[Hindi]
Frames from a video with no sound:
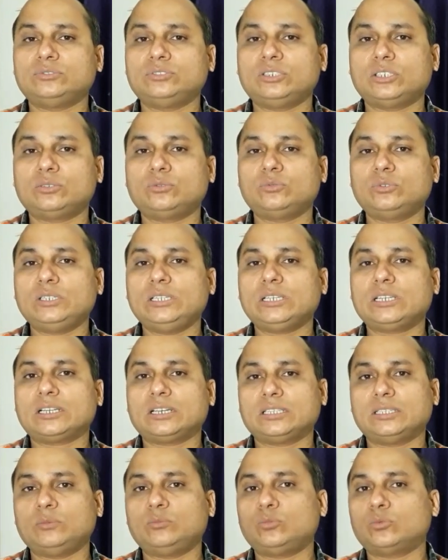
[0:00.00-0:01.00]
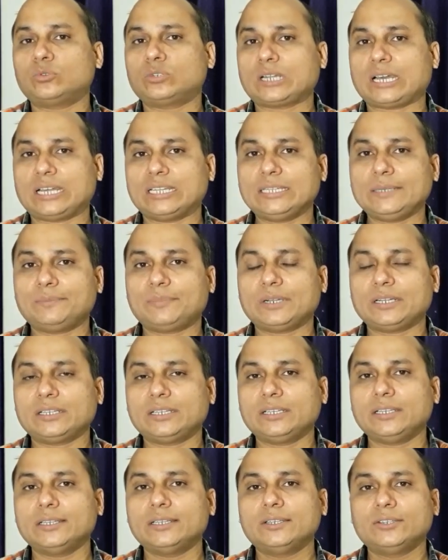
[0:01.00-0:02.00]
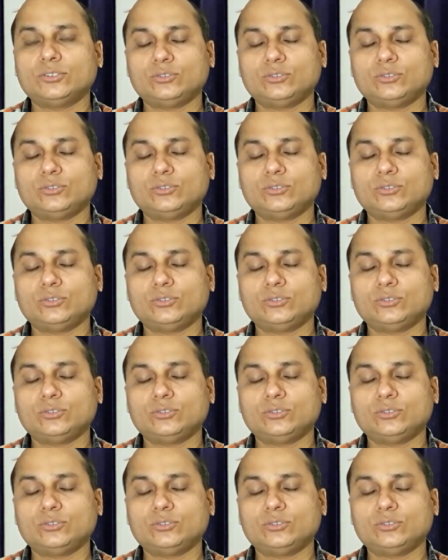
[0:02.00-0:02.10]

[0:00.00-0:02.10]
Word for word: ज़रूरी कदम उठाने पड़ेंगे